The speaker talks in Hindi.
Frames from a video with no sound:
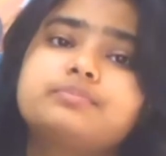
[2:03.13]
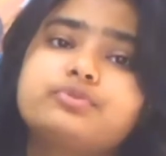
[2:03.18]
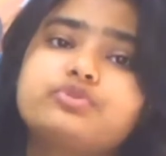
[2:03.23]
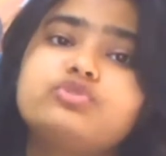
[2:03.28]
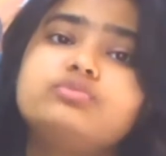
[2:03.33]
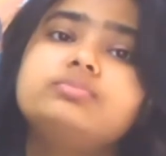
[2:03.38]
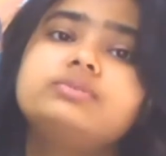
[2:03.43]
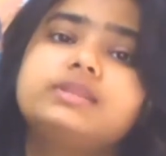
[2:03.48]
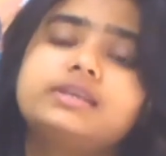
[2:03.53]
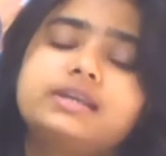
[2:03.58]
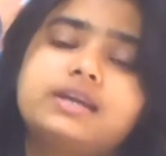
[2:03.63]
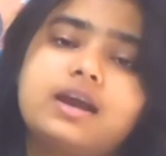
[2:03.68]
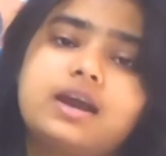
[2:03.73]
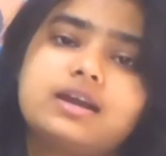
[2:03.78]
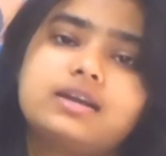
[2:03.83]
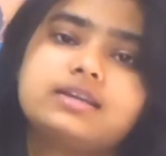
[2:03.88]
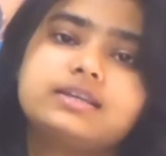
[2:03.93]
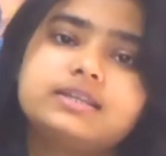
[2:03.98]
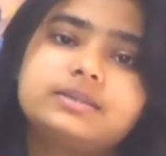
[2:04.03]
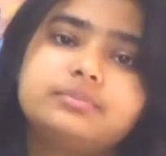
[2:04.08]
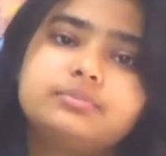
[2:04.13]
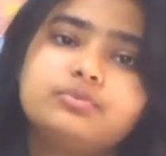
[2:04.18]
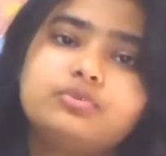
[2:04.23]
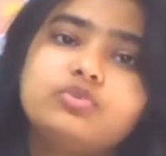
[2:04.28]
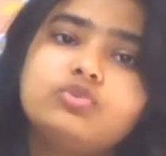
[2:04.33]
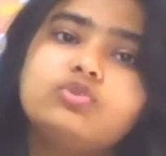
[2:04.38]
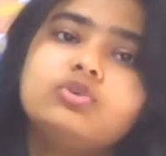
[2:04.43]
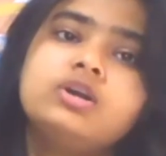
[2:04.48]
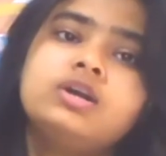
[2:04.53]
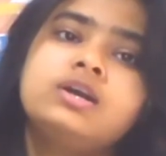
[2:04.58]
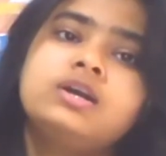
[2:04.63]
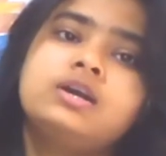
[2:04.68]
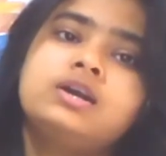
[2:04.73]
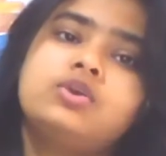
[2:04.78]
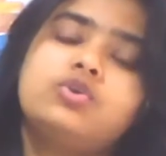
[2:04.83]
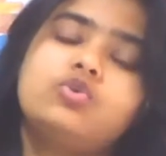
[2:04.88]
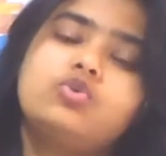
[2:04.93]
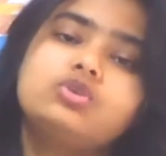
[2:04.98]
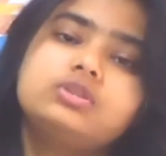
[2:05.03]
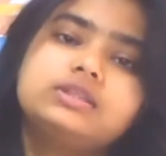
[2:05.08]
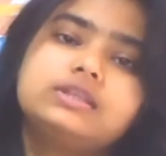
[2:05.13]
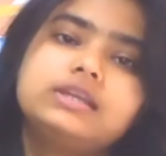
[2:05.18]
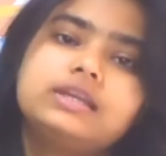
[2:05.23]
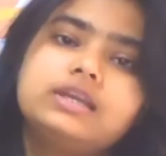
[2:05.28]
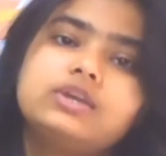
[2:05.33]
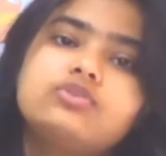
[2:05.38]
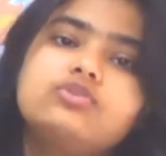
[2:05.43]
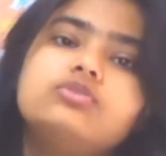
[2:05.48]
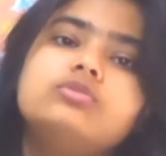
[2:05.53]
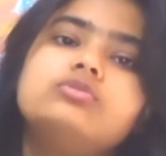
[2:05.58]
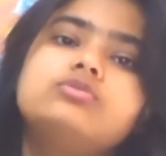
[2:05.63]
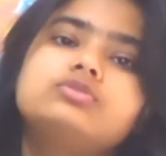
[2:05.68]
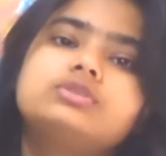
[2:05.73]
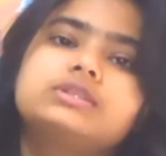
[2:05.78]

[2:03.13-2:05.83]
प्रूफ दिखाकर वो ओथले को